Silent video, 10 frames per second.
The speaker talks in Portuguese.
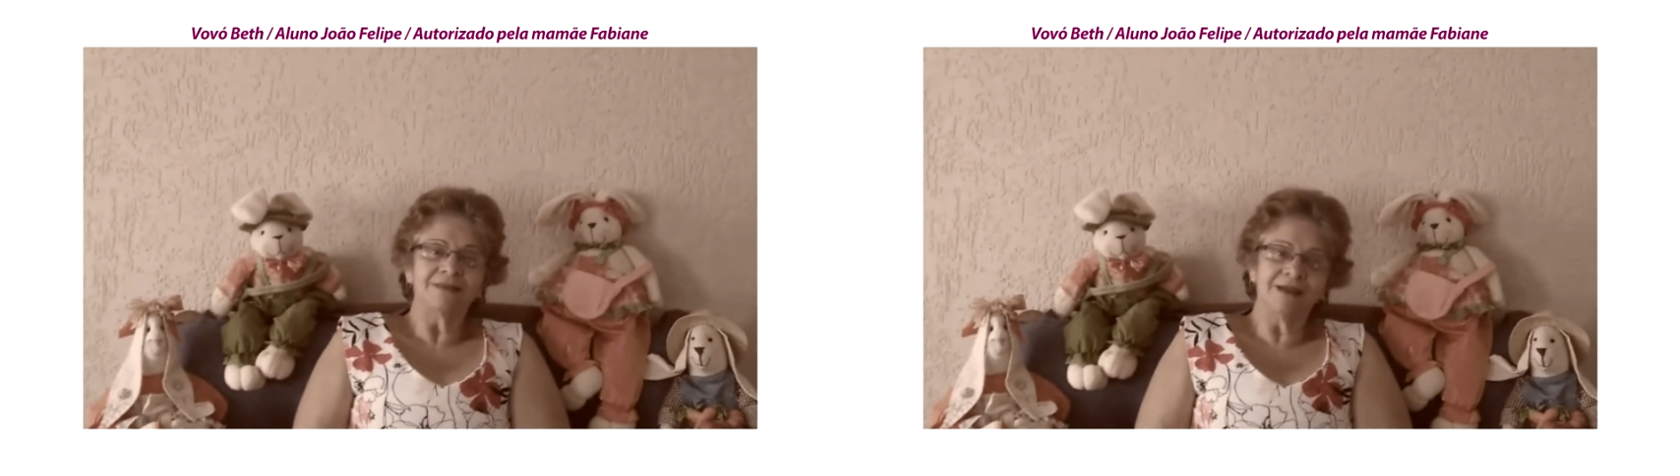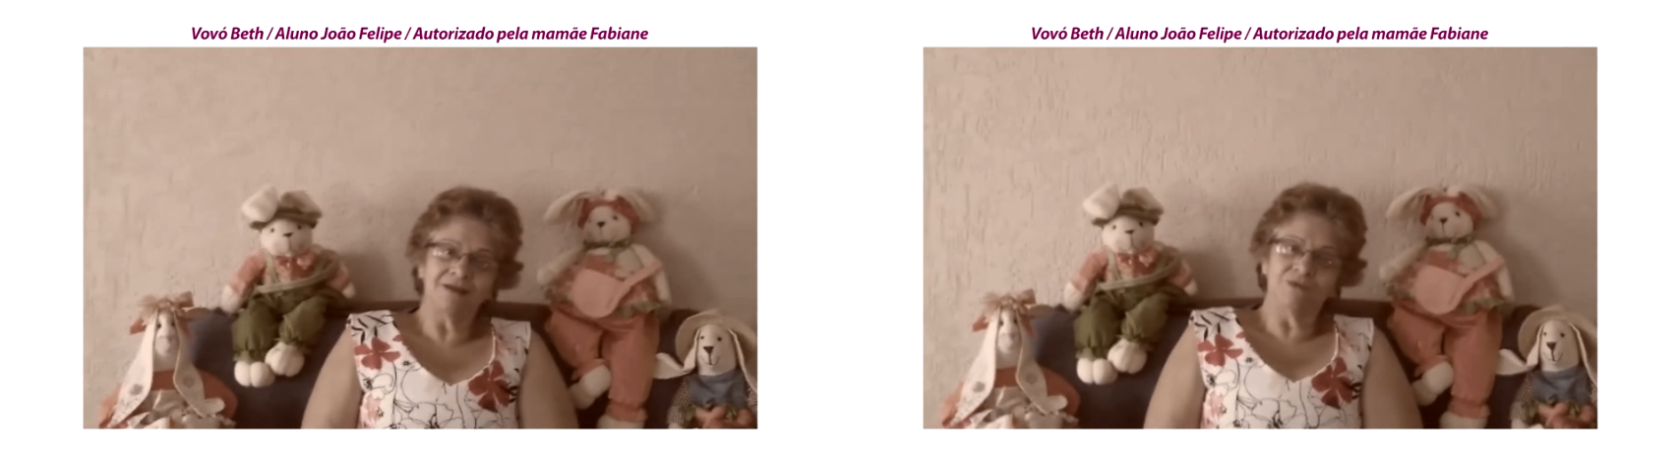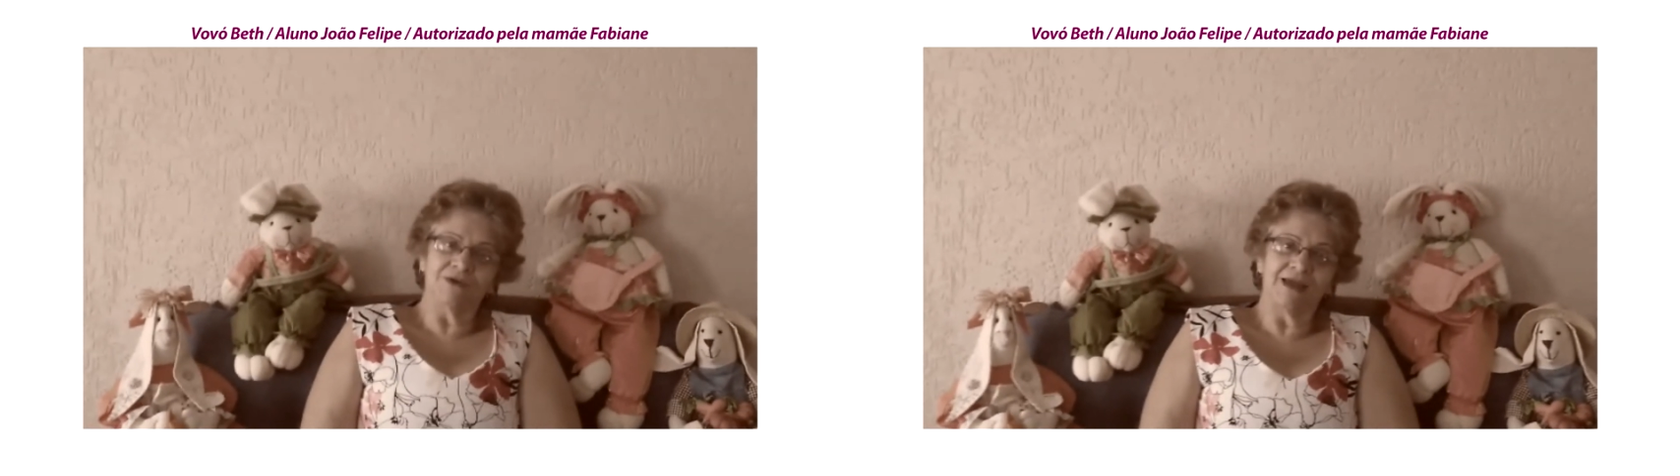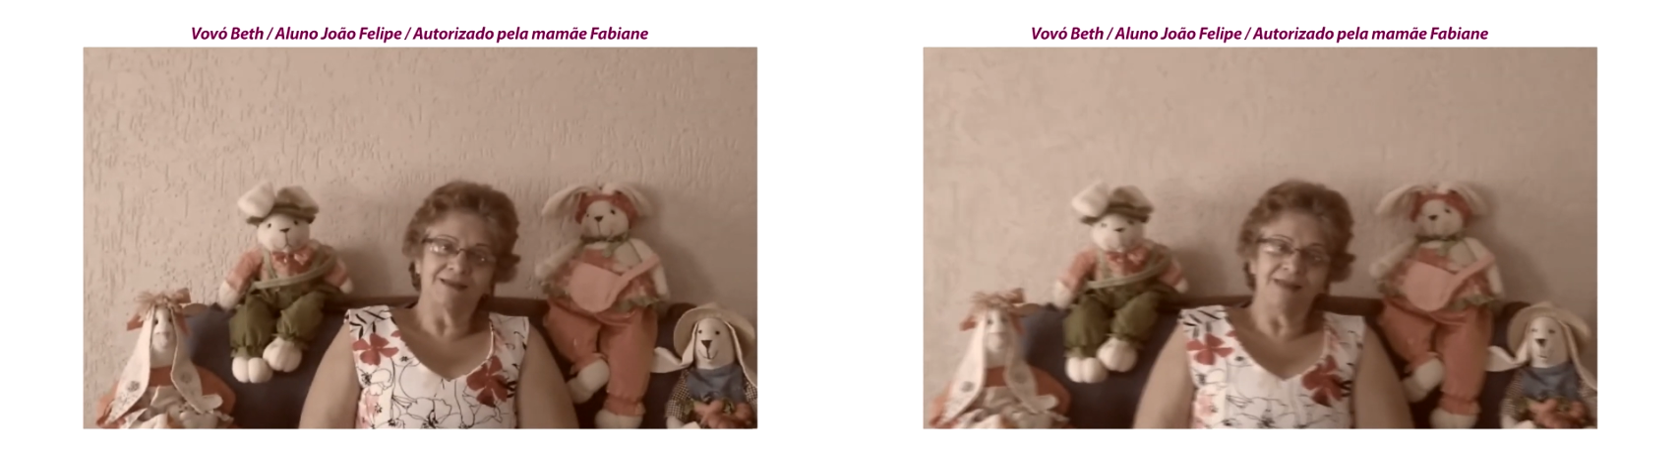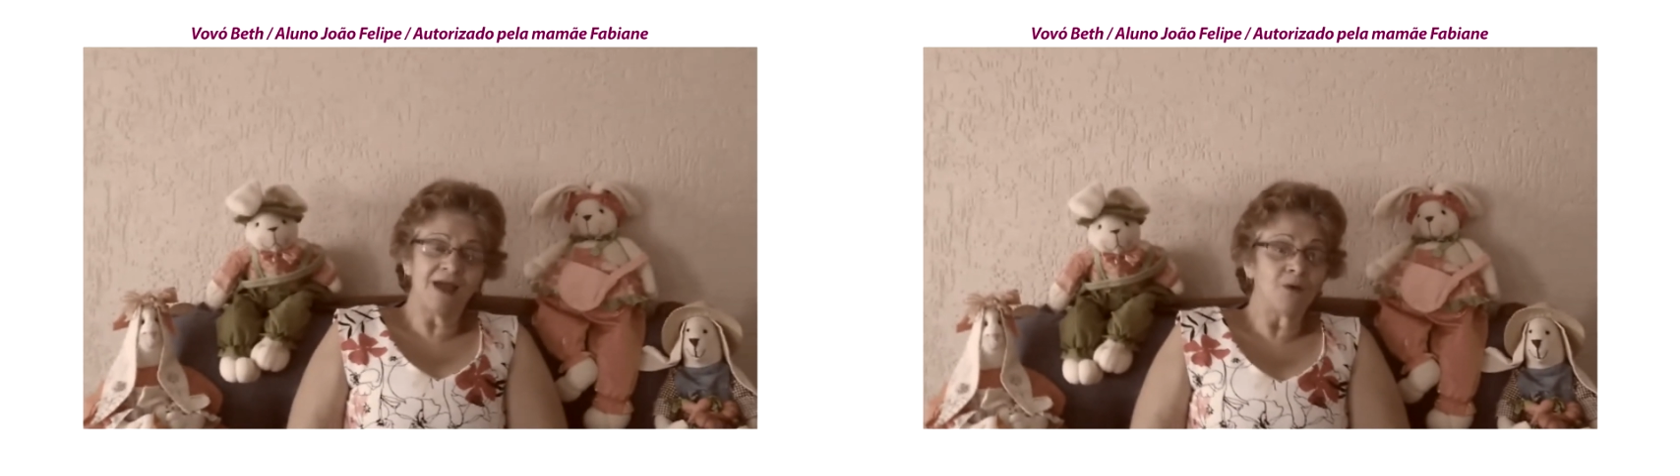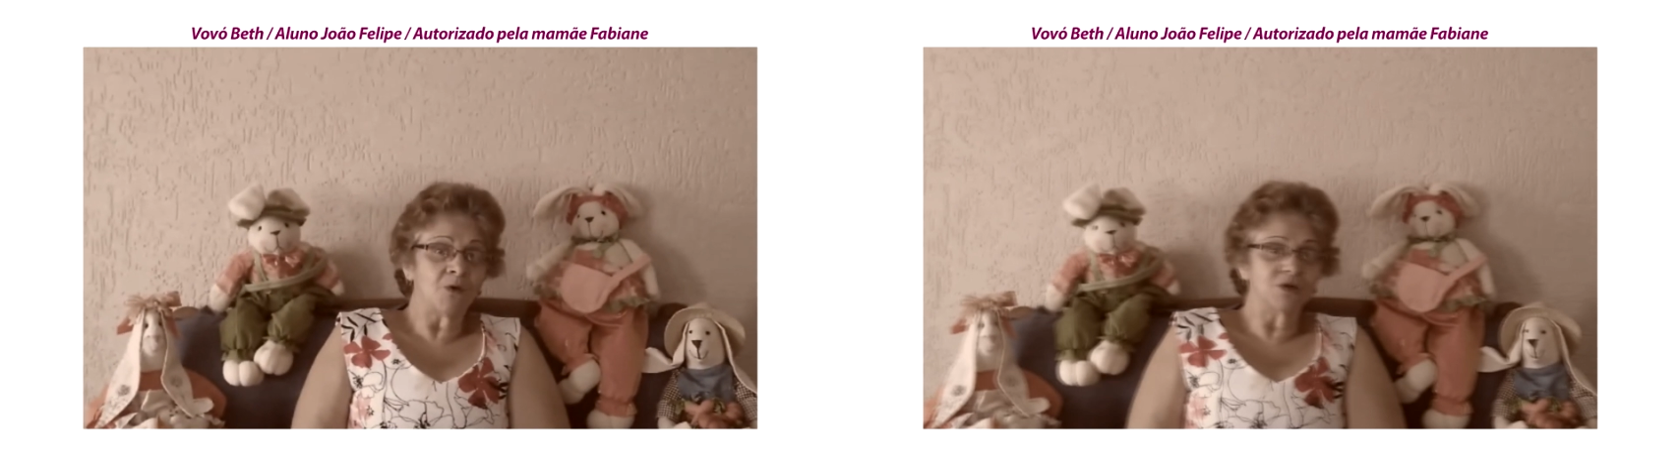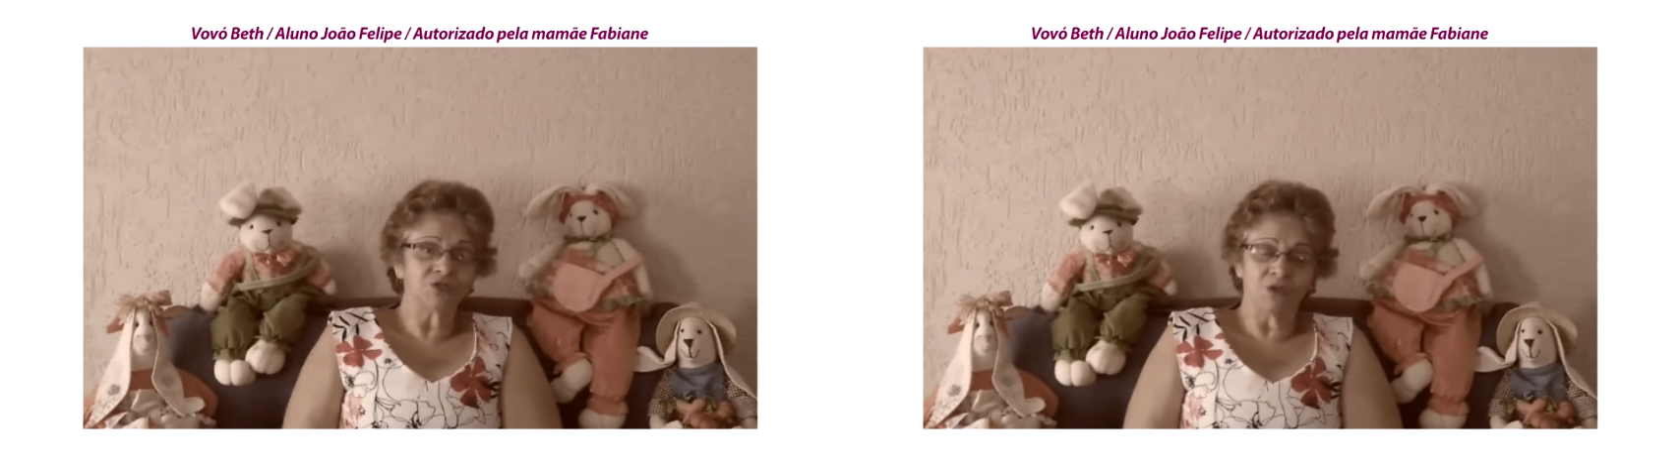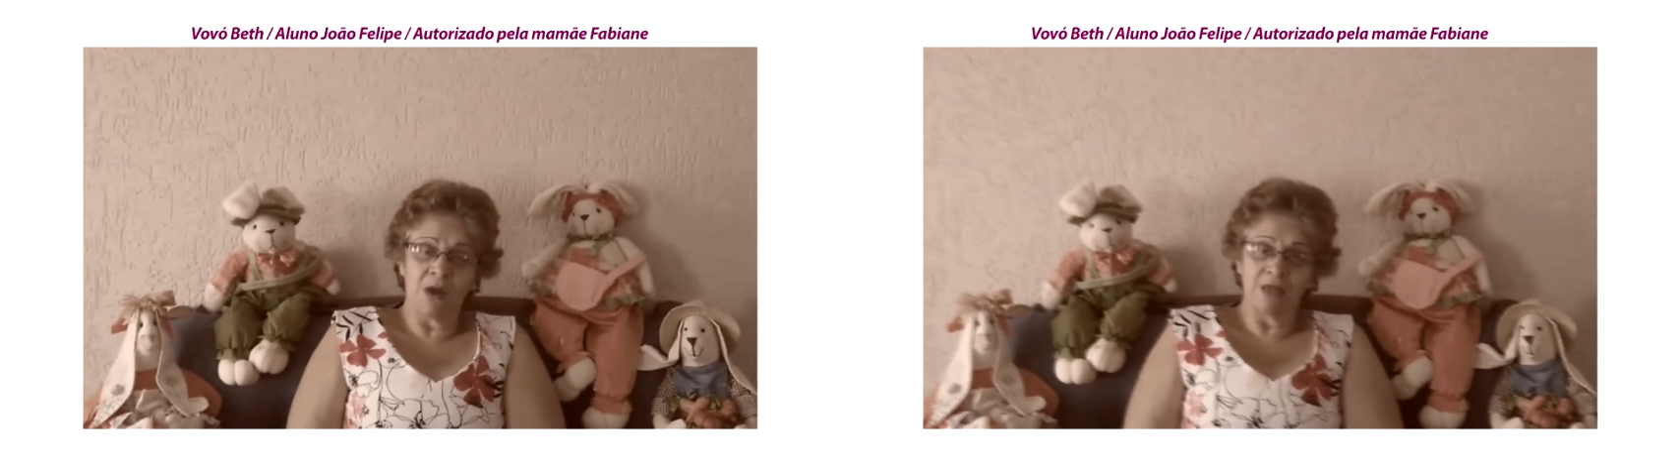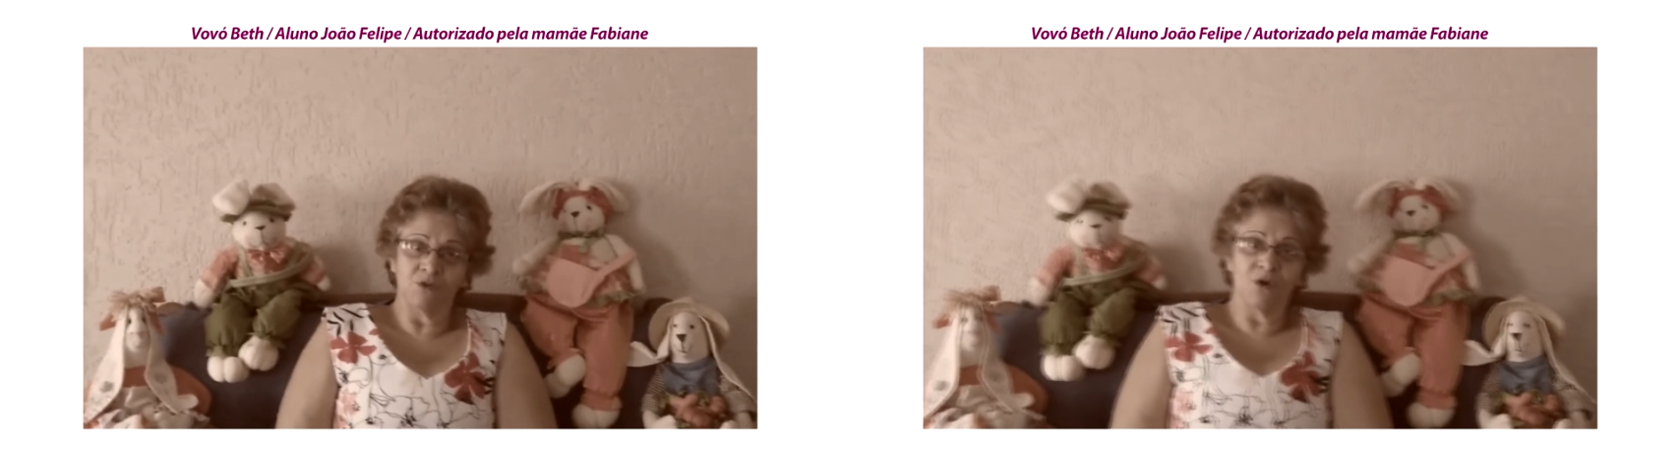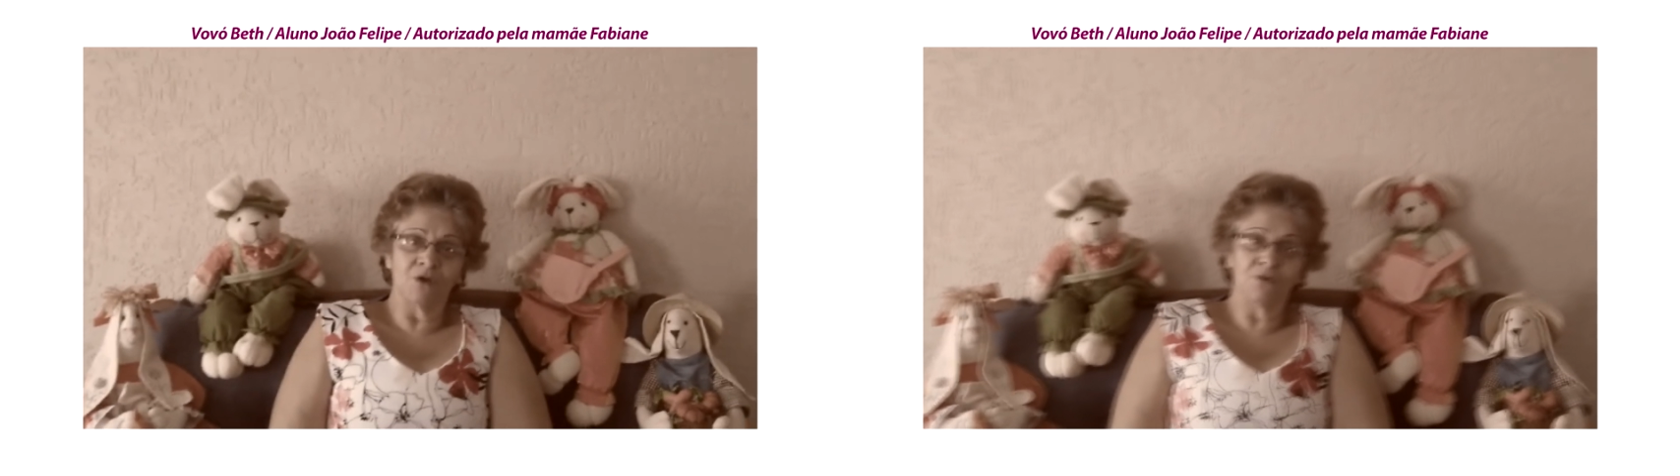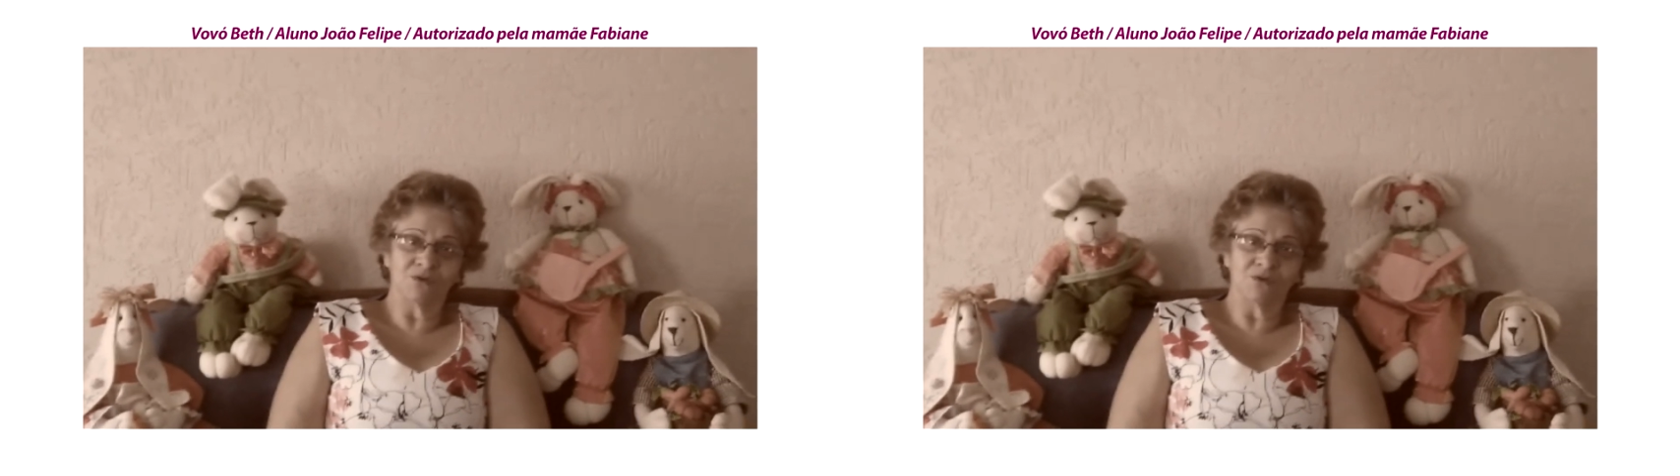Tanto que até hoje eu adoro